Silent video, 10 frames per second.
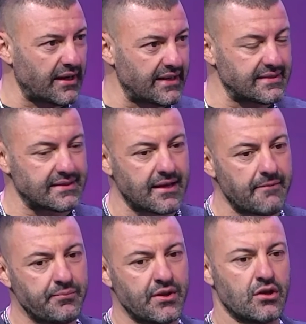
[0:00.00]
dalla
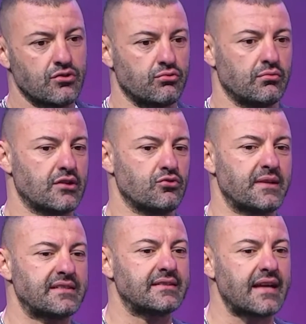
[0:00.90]
palestra su una
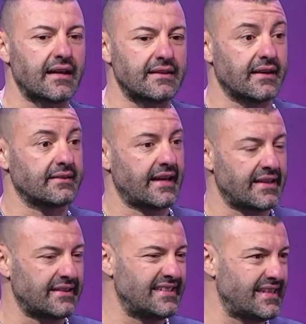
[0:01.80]
superstrada,
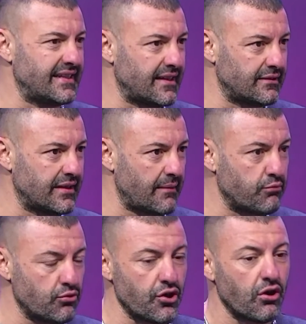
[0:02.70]
era di sera,
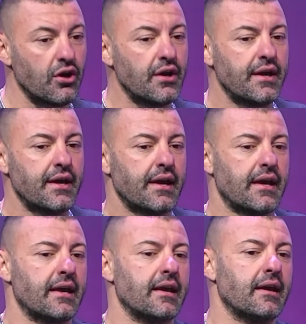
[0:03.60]
era buio,
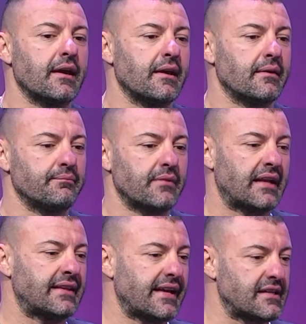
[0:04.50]
e
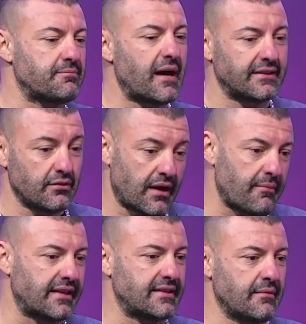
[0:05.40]
andai a sbattere,
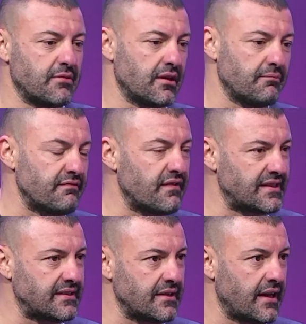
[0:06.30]
una macchina mi, mi
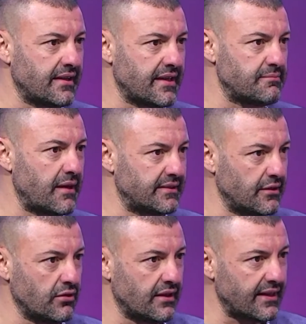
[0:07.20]
investì, andai a
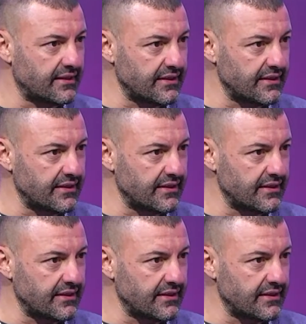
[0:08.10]
sbattere col